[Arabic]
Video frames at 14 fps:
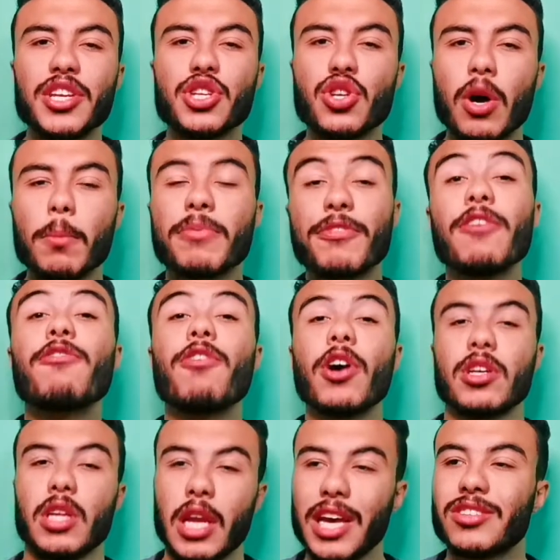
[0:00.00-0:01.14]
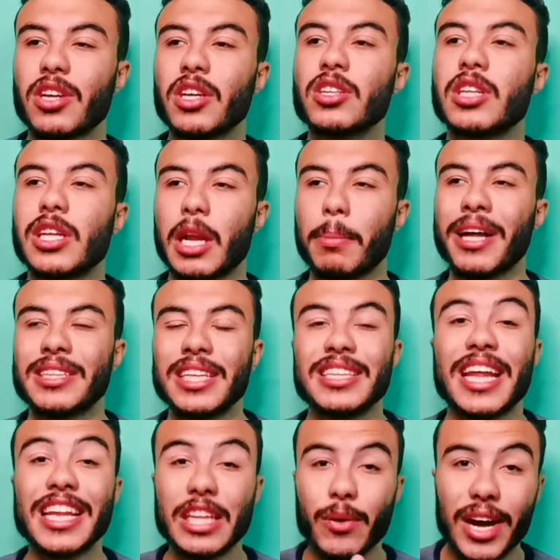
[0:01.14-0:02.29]
دي تشامب في الفاينل هي طريقه ال 4 2
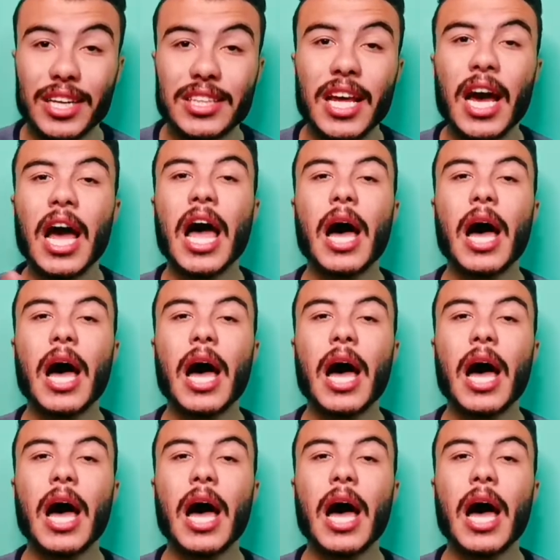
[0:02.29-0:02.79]
3 1